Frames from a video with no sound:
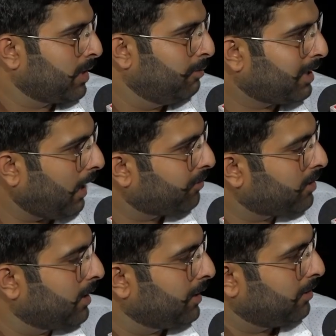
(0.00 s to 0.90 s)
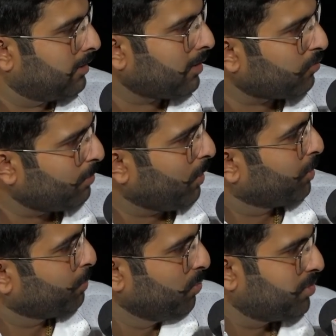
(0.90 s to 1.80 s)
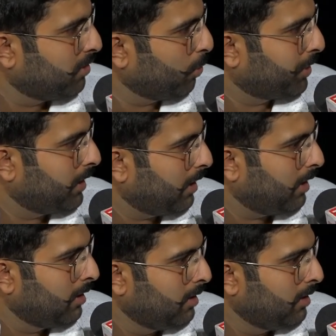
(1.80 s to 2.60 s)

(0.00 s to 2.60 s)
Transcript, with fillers: विकास की गति सबसे महत्वपूर्ण चीज़ होती है